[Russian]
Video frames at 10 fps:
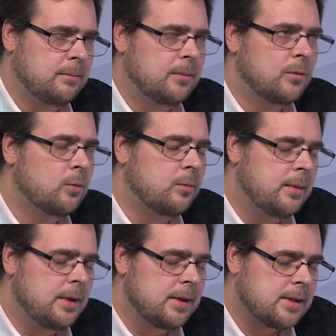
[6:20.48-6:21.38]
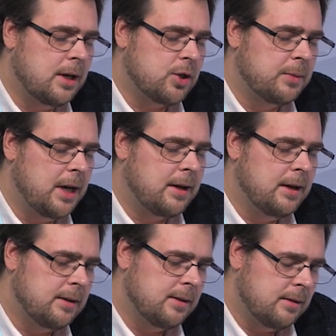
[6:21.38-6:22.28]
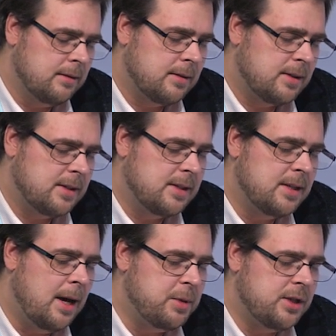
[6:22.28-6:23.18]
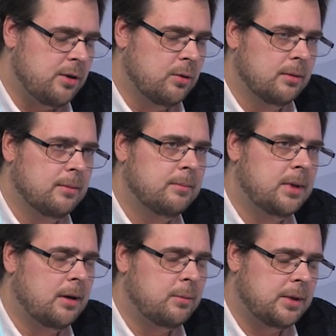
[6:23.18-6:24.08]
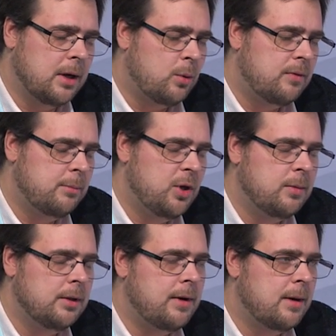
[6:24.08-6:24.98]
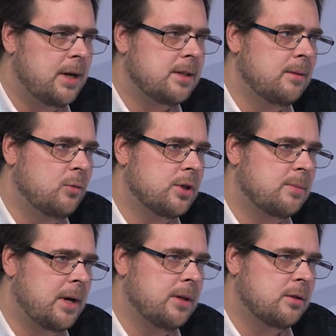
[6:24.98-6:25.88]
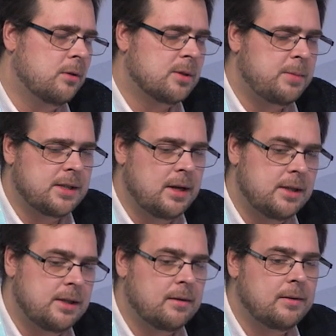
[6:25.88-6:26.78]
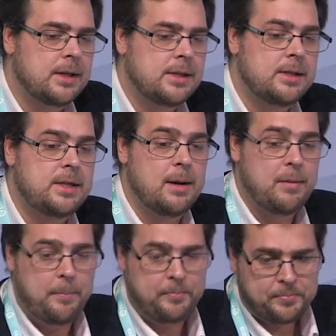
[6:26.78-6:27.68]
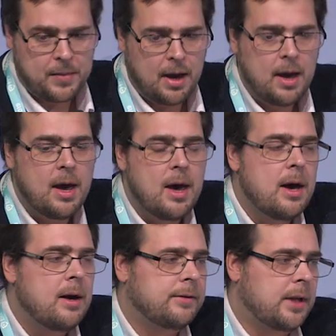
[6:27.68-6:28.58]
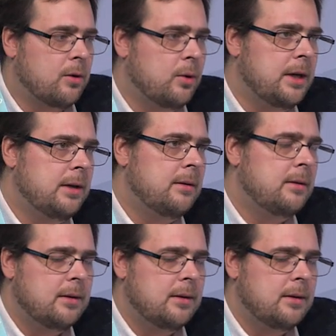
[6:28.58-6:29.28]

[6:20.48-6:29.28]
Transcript: ну, скажем так, с записью такого объема информации может справиться только специализированная система. Второе,